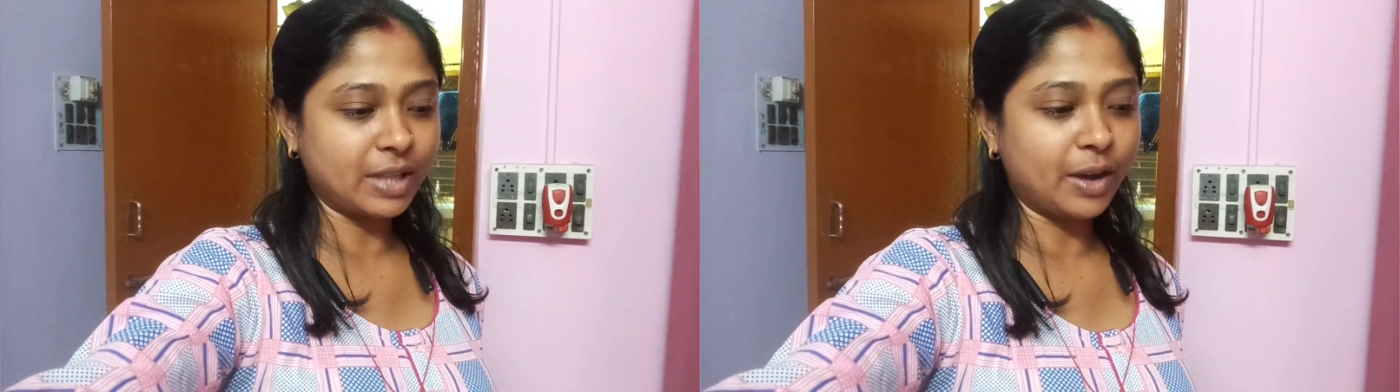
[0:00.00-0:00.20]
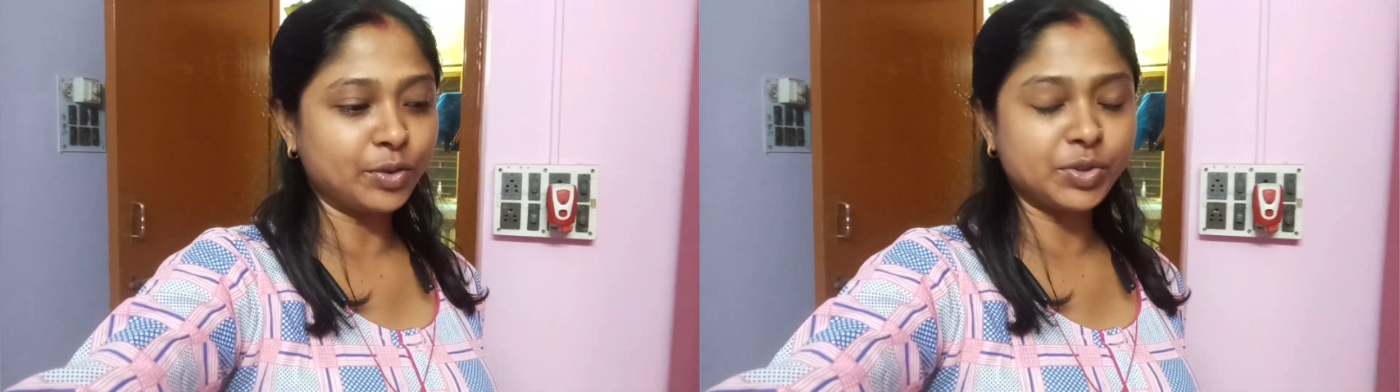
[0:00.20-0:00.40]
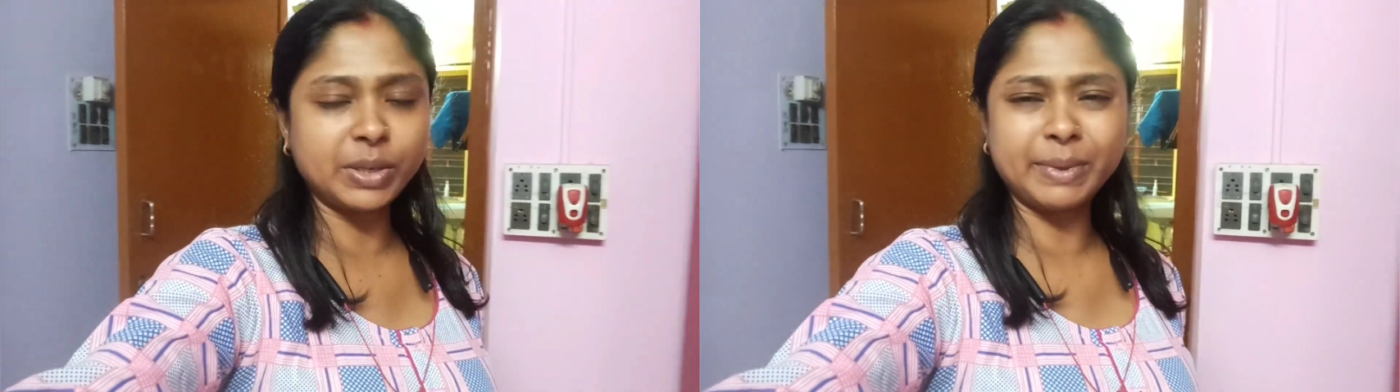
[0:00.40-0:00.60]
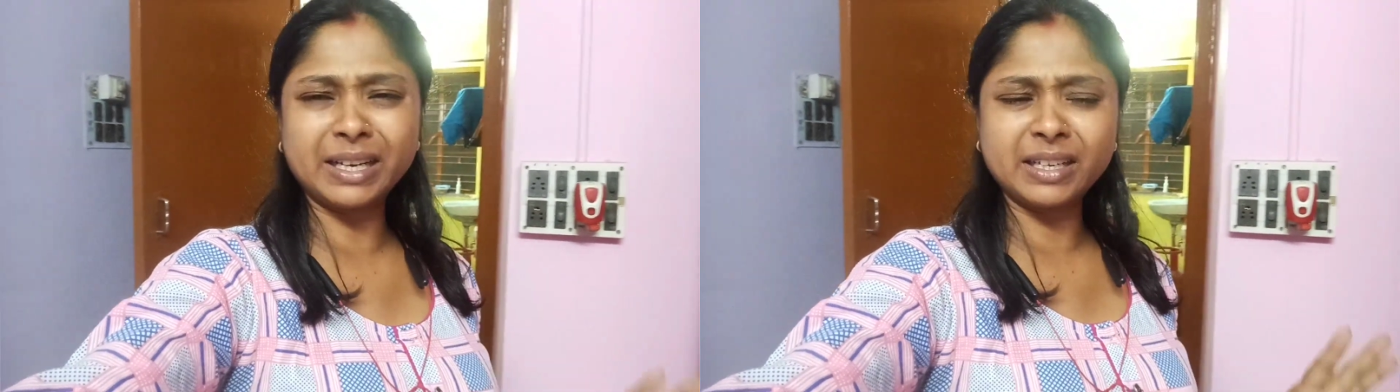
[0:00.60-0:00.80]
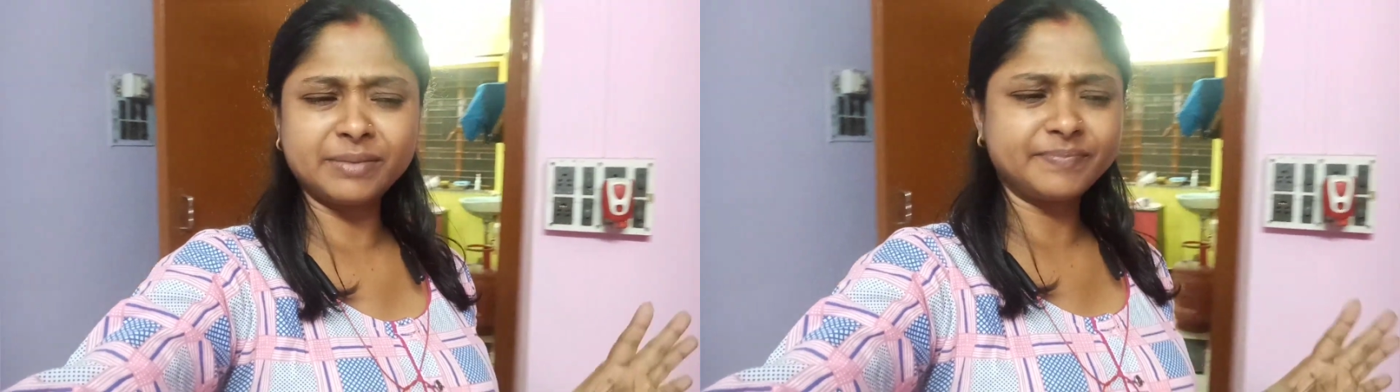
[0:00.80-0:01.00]
তাও
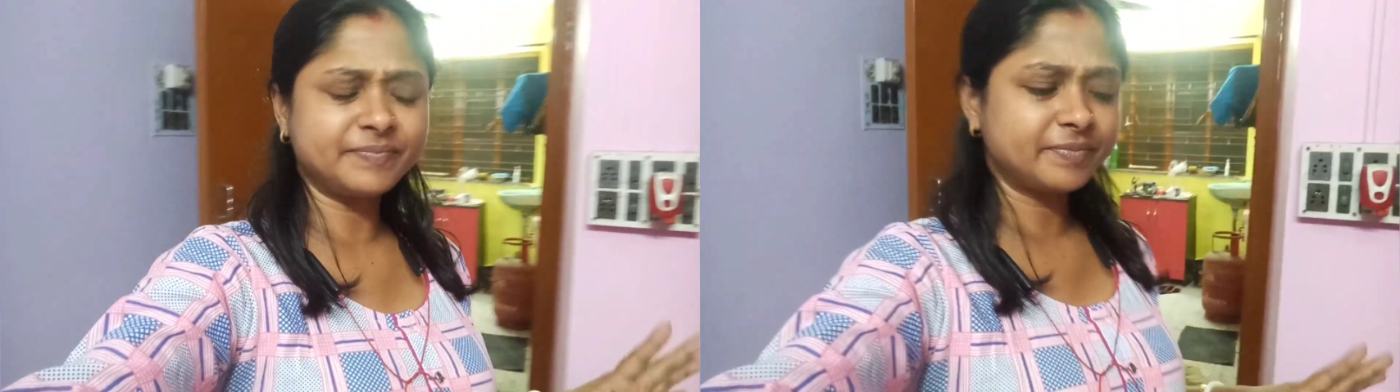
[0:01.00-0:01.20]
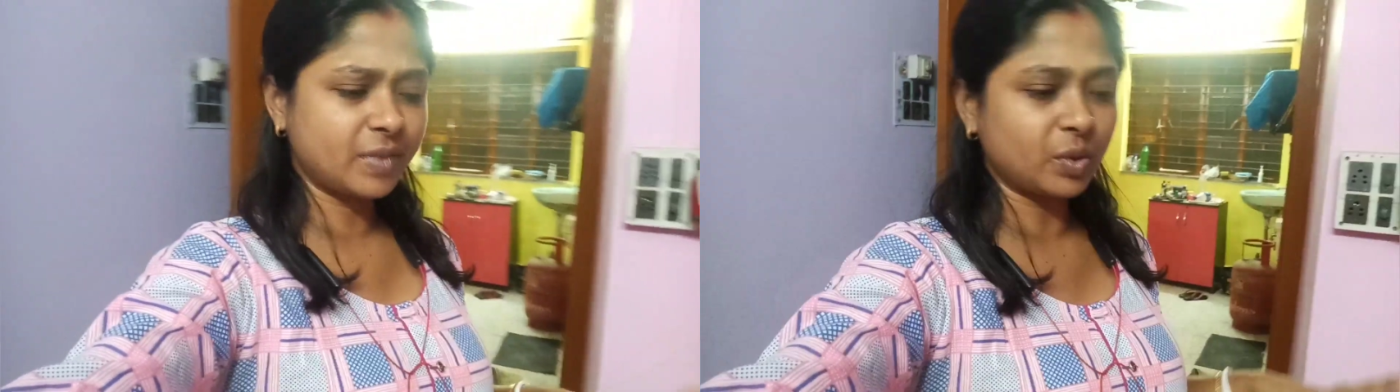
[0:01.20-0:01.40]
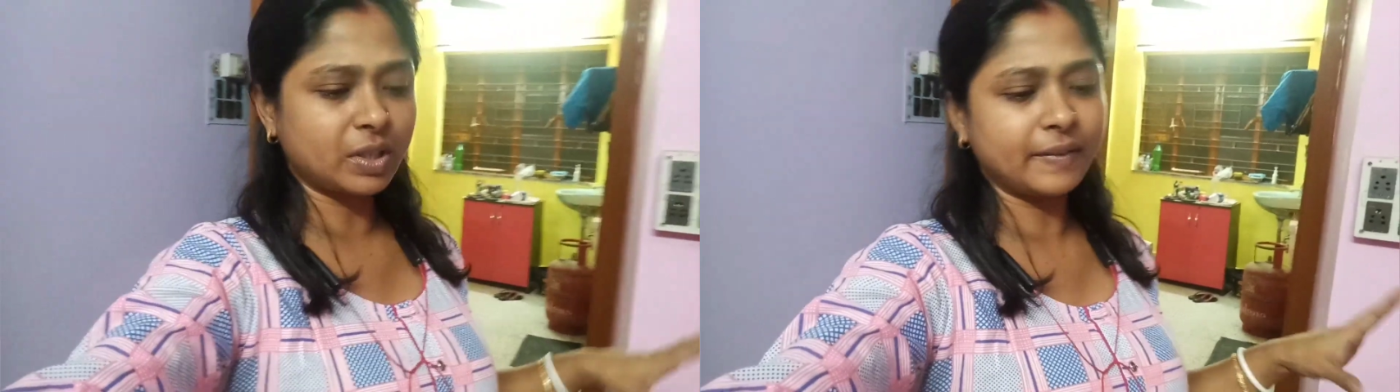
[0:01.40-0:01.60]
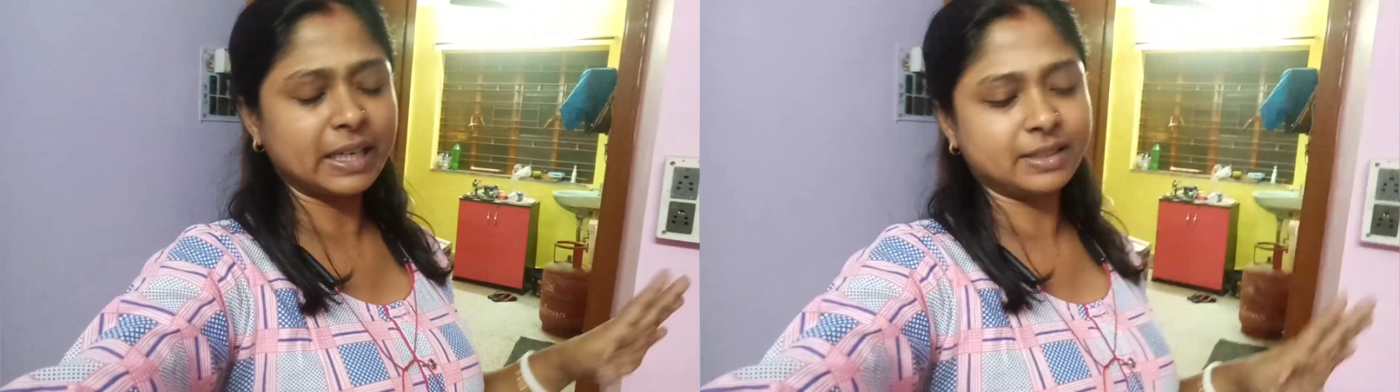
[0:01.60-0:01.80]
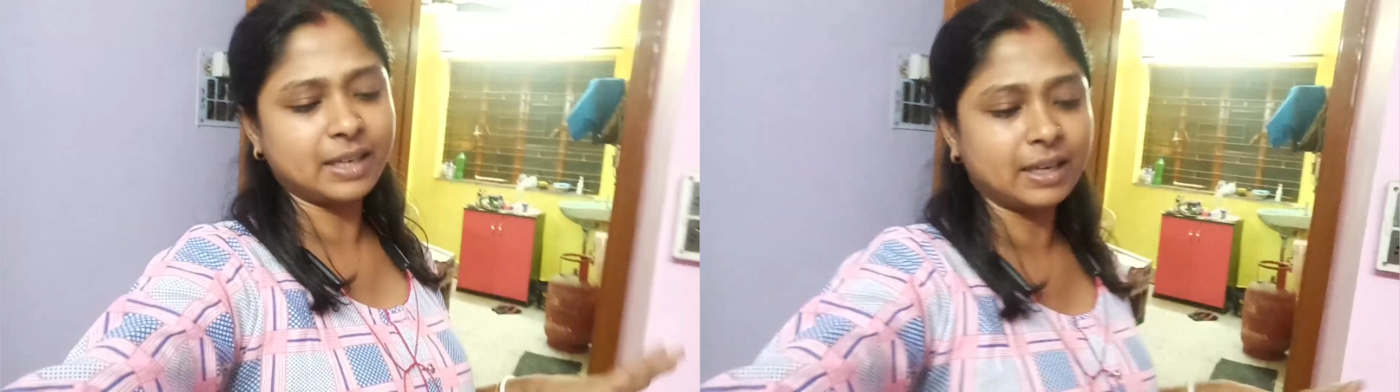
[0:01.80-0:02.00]
সেবারে কোথাও
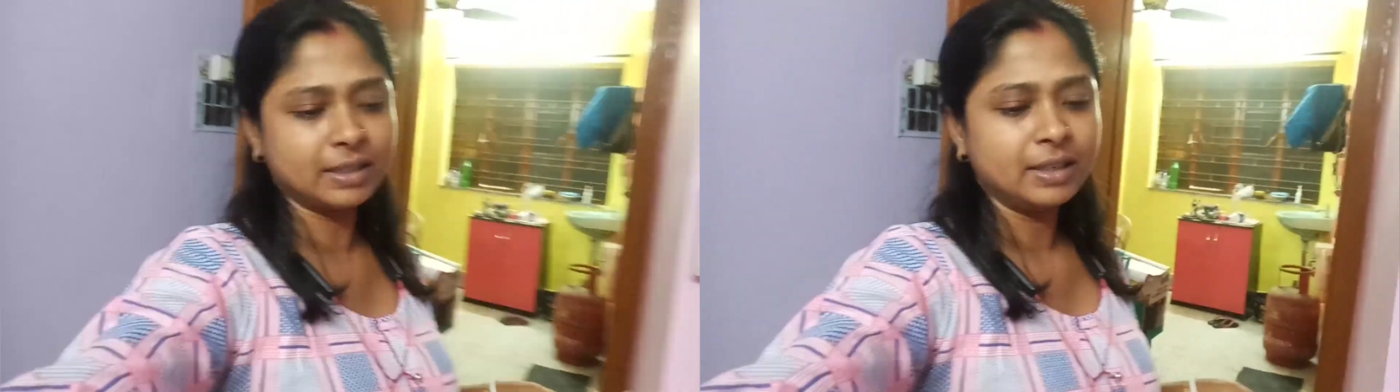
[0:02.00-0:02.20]
একটা